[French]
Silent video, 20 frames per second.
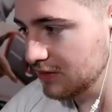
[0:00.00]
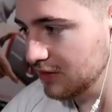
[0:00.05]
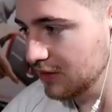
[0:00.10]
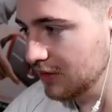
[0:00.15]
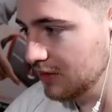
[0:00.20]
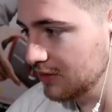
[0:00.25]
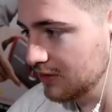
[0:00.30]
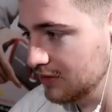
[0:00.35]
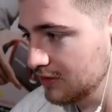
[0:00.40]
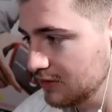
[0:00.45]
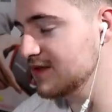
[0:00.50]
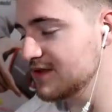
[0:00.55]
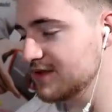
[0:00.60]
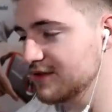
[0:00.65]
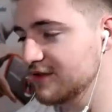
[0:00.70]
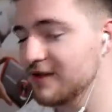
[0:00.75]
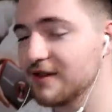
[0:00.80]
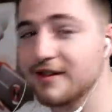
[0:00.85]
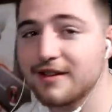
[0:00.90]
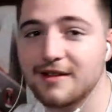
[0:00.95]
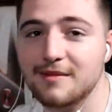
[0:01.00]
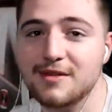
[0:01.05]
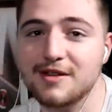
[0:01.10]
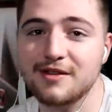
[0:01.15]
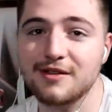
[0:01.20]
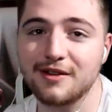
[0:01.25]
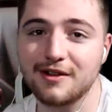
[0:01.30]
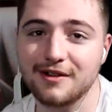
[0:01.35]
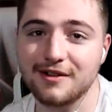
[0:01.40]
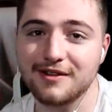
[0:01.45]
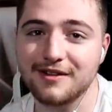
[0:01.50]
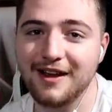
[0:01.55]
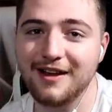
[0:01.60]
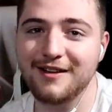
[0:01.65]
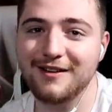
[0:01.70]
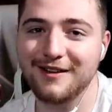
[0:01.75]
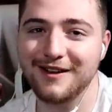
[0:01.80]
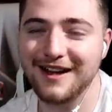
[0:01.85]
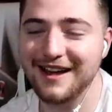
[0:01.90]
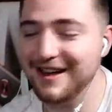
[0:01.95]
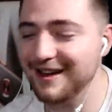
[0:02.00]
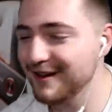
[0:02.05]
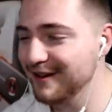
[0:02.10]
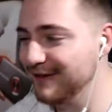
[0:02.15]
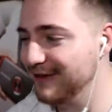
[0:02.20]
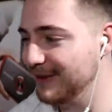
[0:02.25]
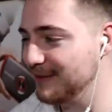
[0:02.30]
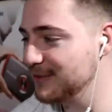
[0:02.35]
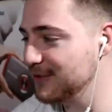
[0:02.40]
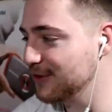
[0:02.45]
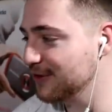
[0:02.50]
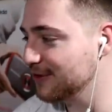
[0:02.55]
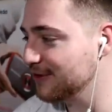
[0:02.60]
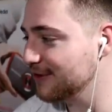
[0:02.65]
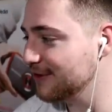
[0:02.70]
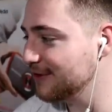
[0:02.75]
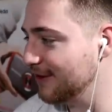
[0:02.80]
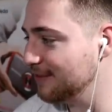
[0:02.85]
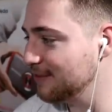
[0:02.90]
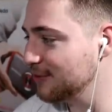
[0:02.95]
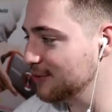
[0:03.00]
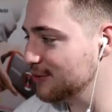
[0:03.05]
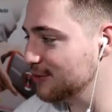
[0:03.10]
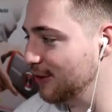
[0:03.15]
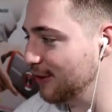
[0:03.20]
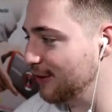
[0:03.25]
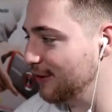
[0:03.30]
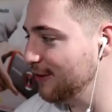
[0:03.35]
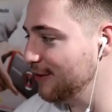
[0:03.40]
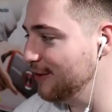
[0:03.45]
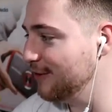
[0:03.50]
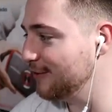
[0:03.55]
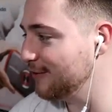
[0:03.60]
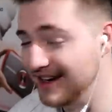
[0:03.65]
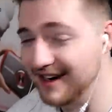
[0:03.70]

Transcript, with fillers: Non. Sinon, elle aurait mis. Euh, femme de, femme de joueur Call of.